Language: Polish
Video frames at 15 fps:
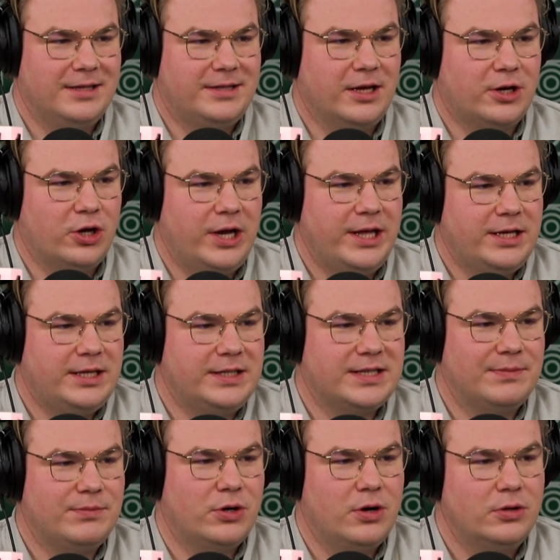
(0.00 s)
Te kolejki
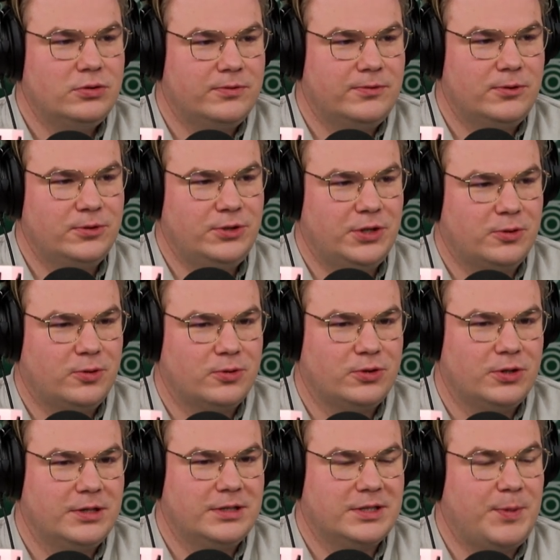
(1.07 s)
samochodów, ludzi,
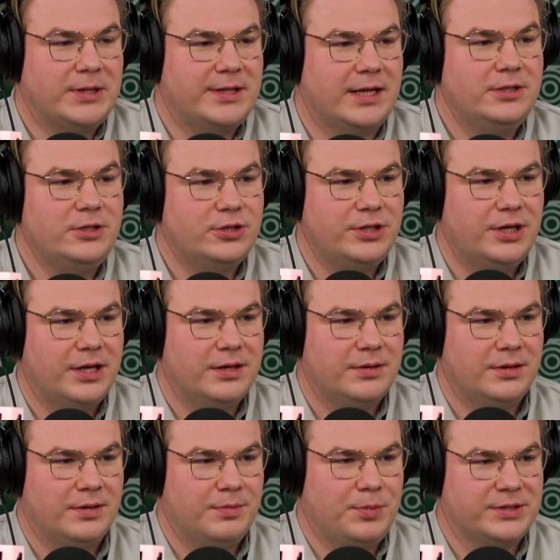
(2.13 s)
którzy spontanicznie
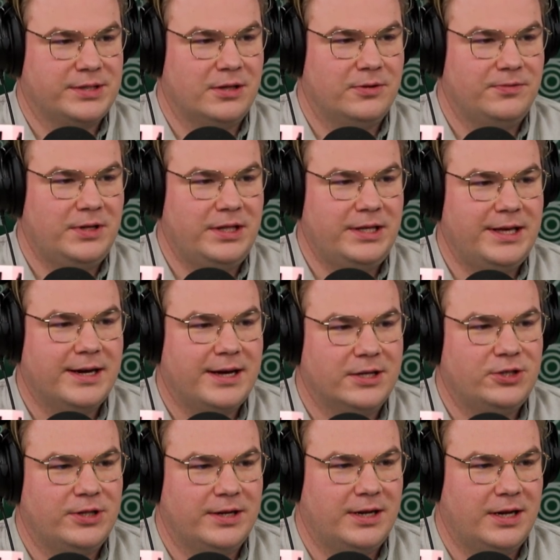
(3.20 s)
postanowili
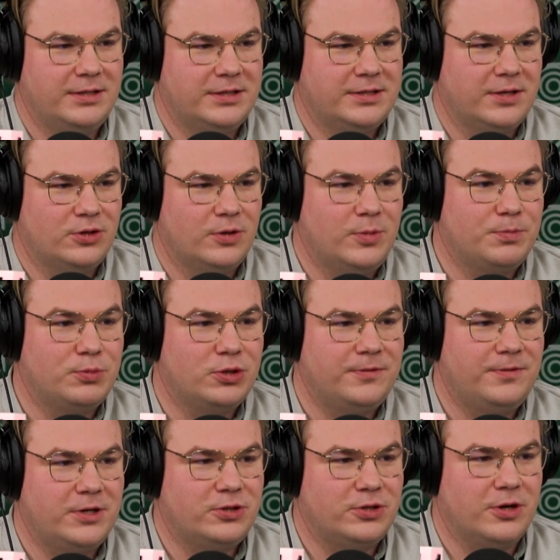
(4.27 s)
jechać na granicę, żeby
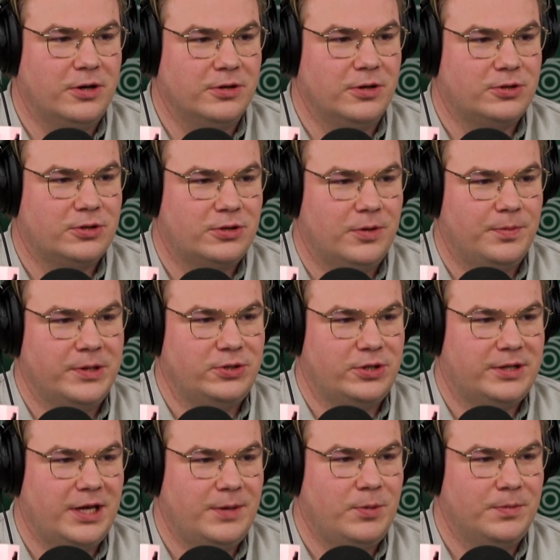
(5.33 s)
przywieźć kogoś, kto
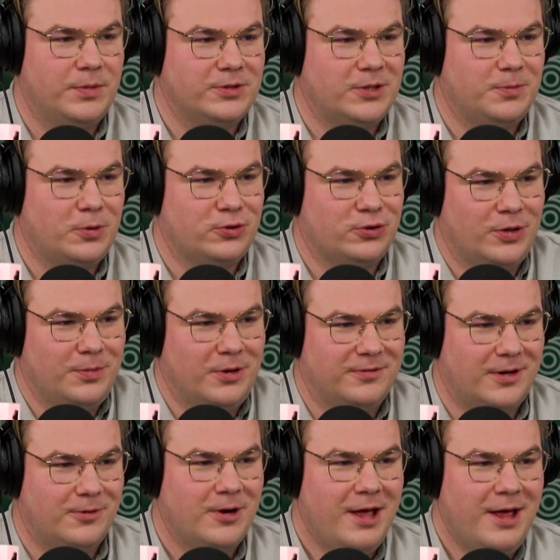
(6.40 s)
będzie tej pomocy
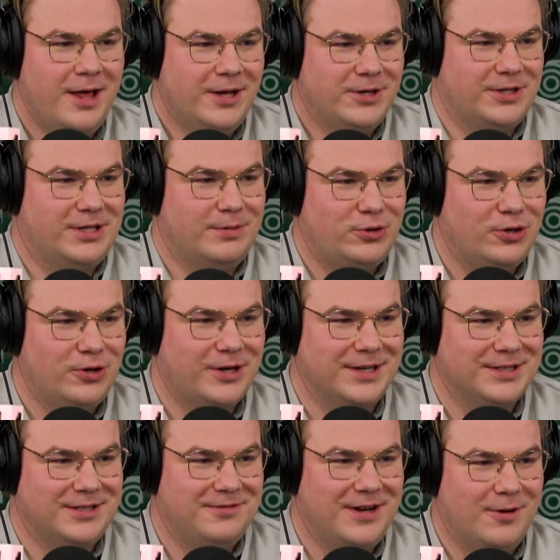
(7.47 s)
potrzebował. Czasem się
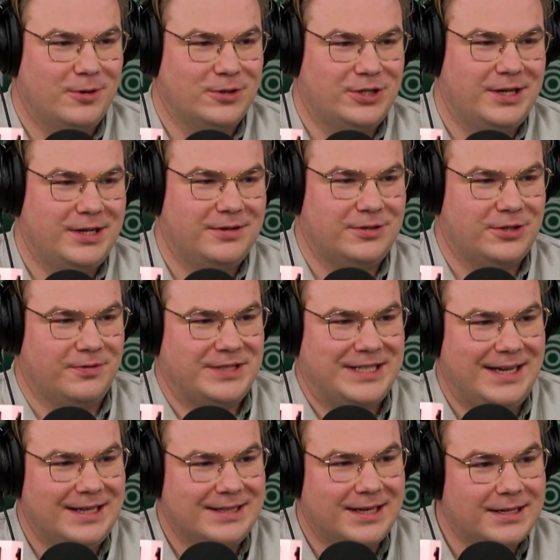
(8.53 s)
okazywało, że że,
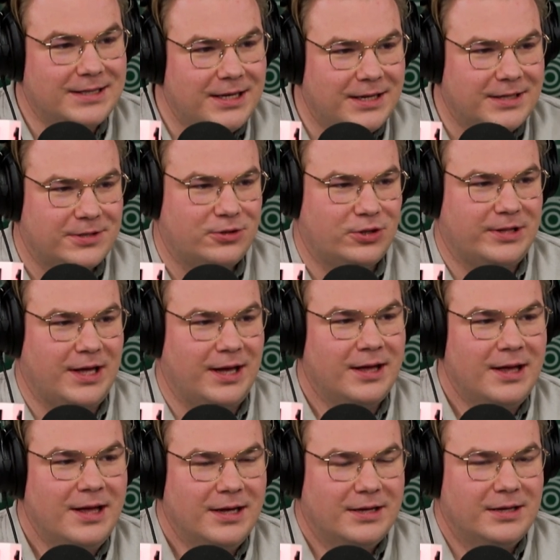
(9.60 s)
wcale tak nie jest, że ta
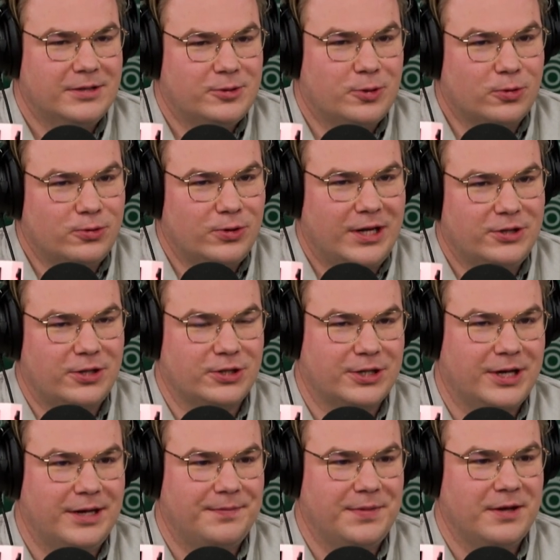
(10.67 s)
e, struktura
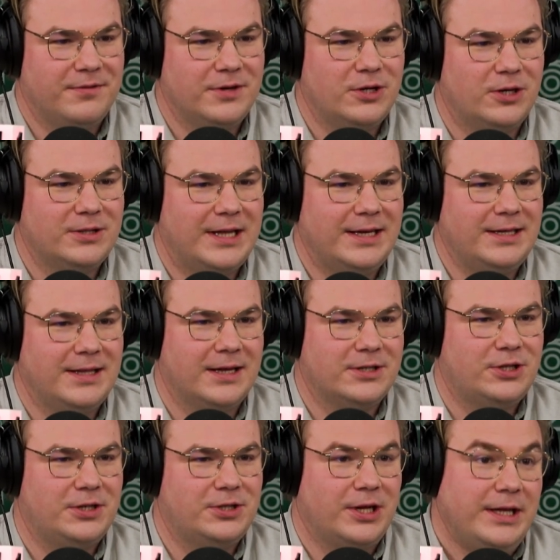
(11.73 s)
troszkę wygląda
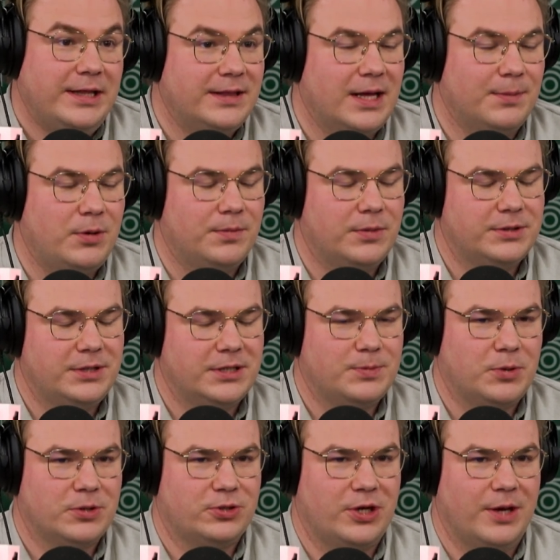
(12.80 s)
inaczej, że inna pomoc
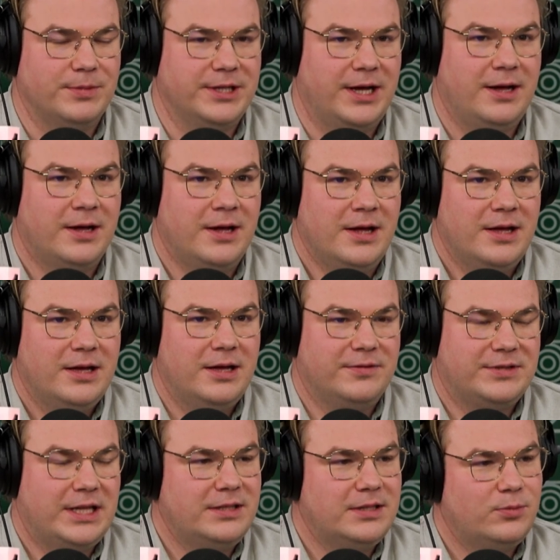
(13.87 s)
jest potrzebna. E,
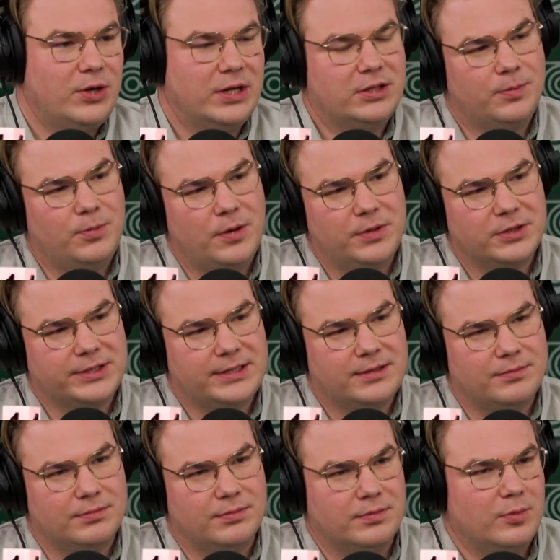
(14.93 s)
wtedy była to pomoc,
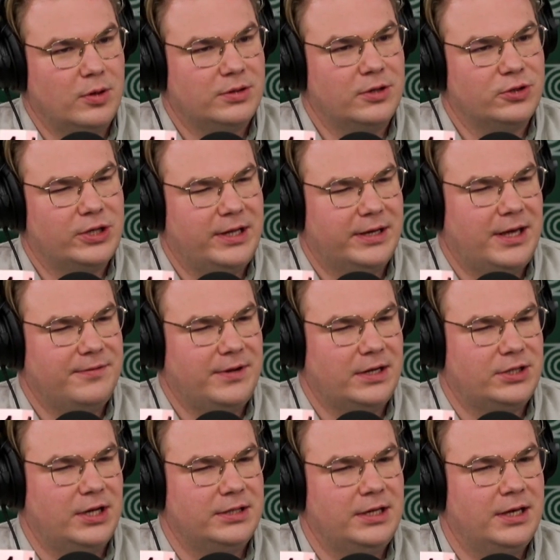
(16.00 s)
odnoszę takie
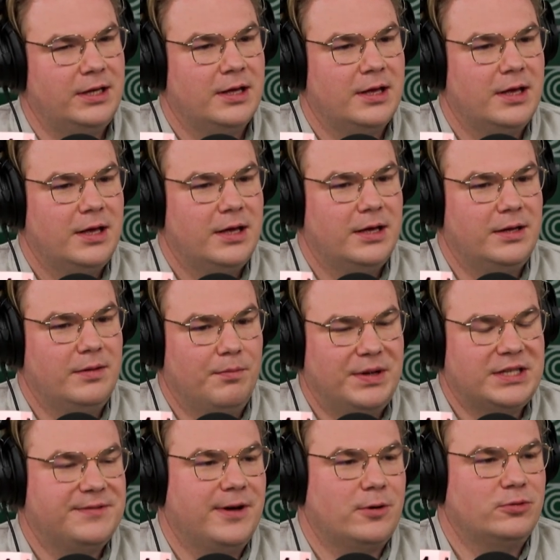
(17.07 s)
wrażenie, e,
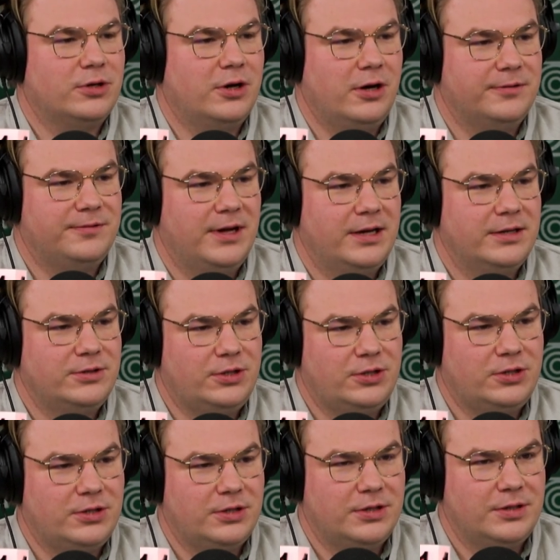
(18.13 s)
bezwarunkowa.
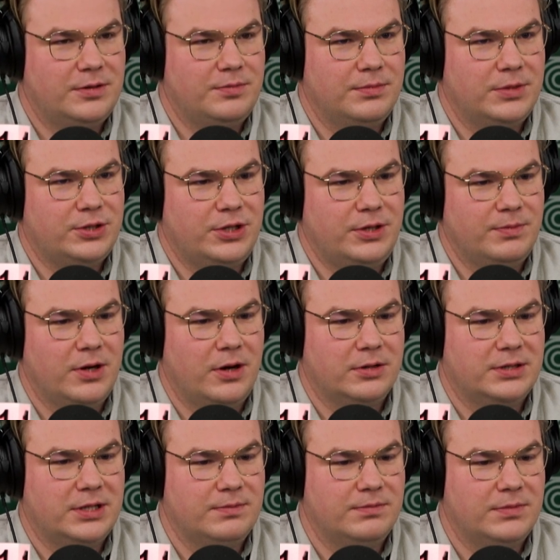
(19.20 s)
Dziś myślimy
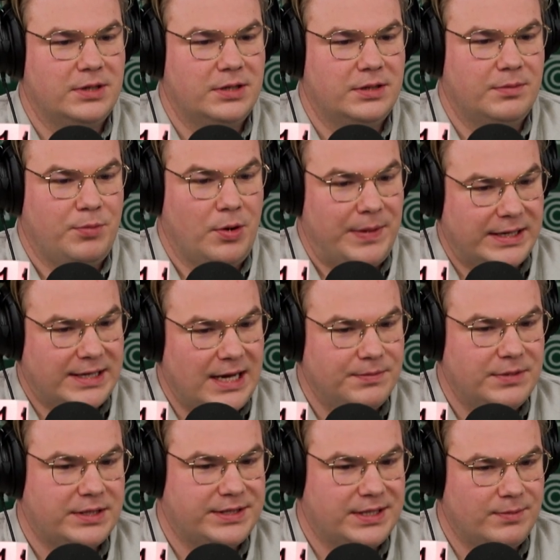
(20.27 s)
o tym,
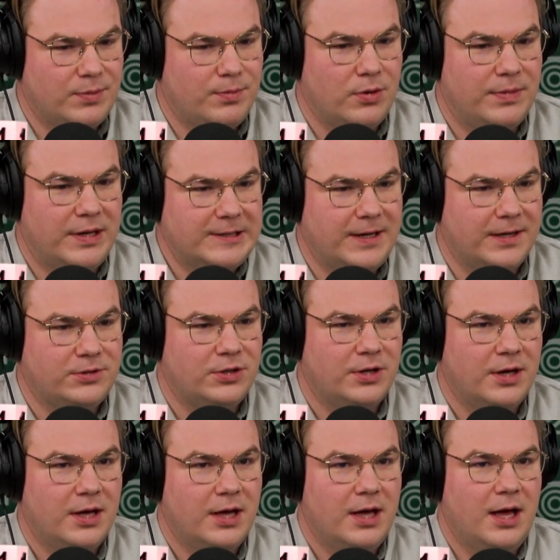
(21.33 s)
pomagamy, chcemy pomagać,
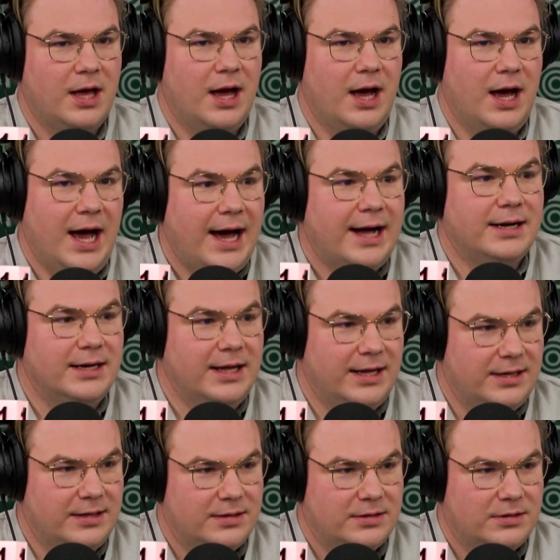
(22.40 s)

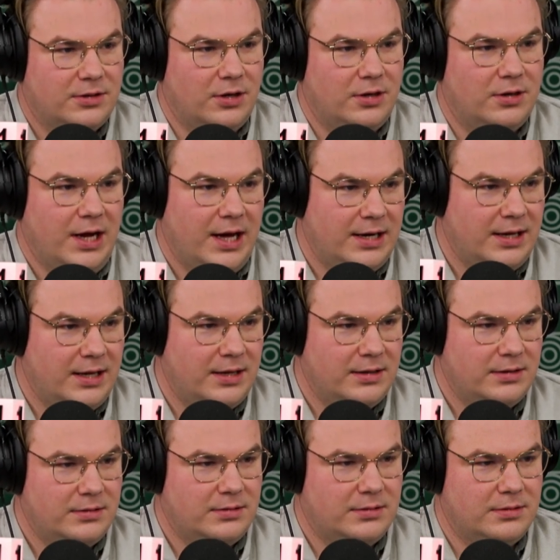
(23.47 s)
ale to ale
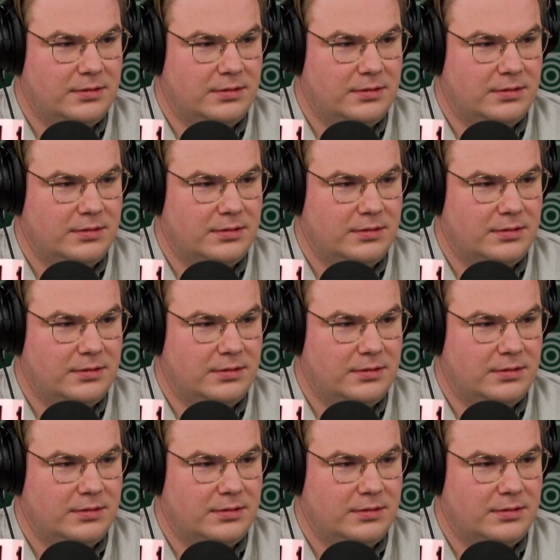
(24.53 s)
hmm.